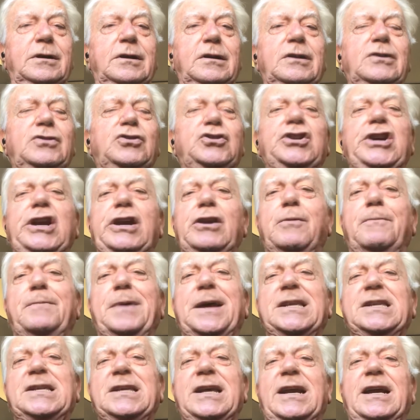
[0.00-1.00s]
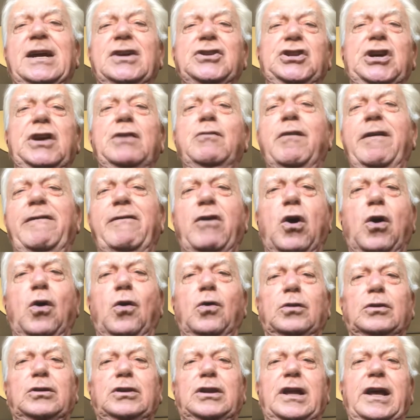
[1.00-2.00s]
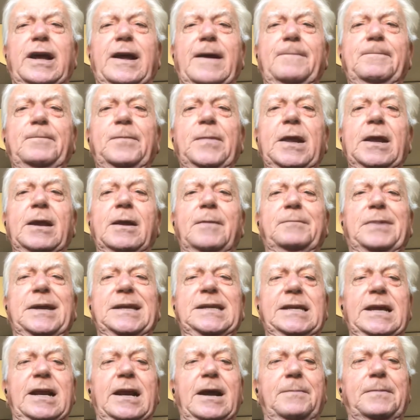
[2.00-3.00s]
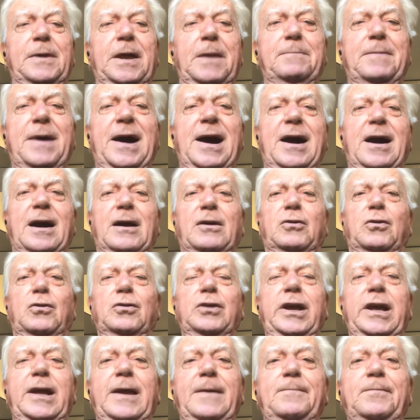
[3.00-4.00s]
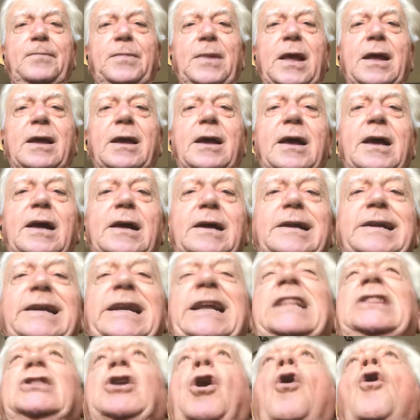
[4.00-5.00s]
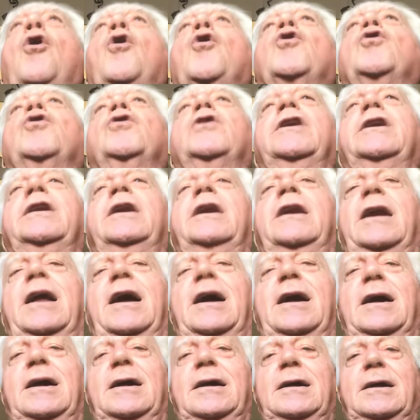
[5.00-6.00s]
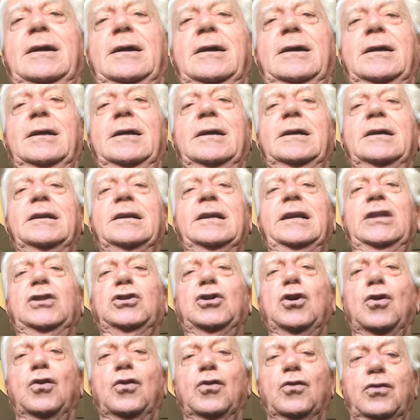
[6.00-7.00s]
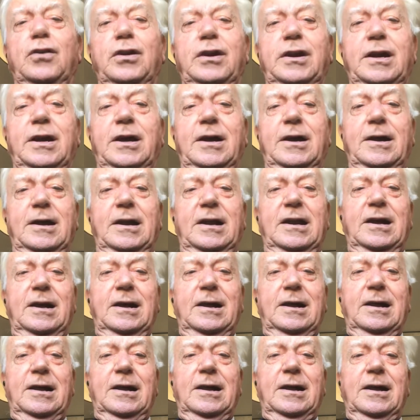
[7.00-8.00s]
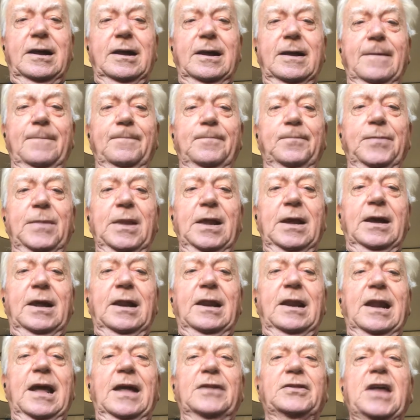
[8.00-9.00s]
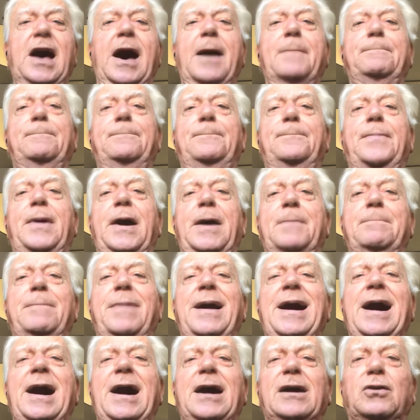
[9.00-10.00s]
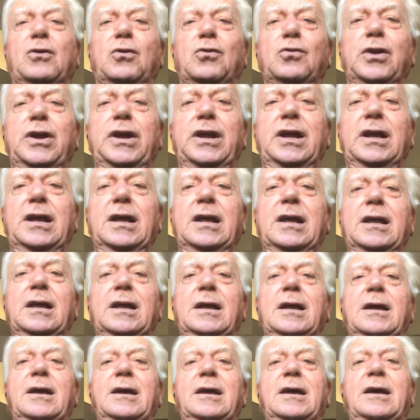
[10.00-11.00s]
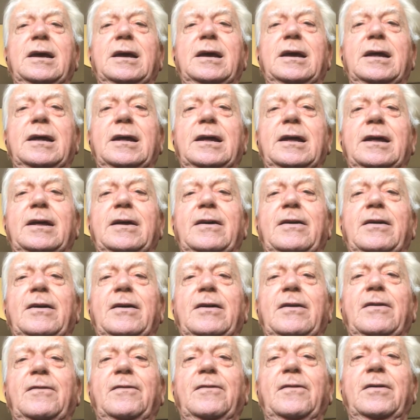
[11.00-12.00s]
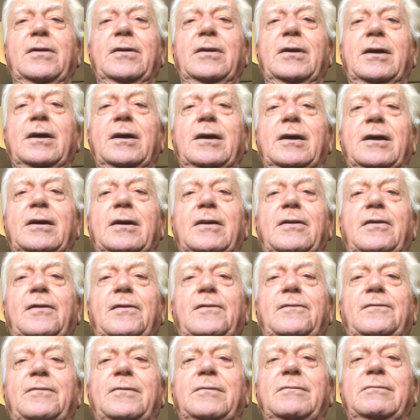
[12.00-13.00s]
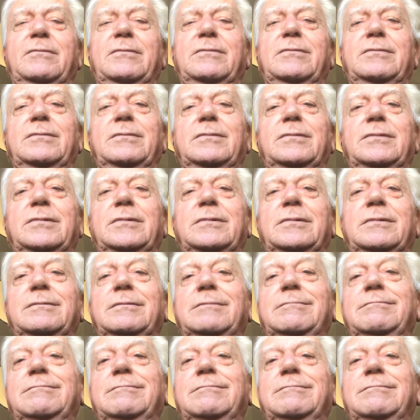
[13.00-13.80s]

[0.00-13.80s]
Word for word: il giro passerà cinque volte, passerà per Bacoli, ritorna, ritorna eh, la tappa Bacoli, eh, eh mm,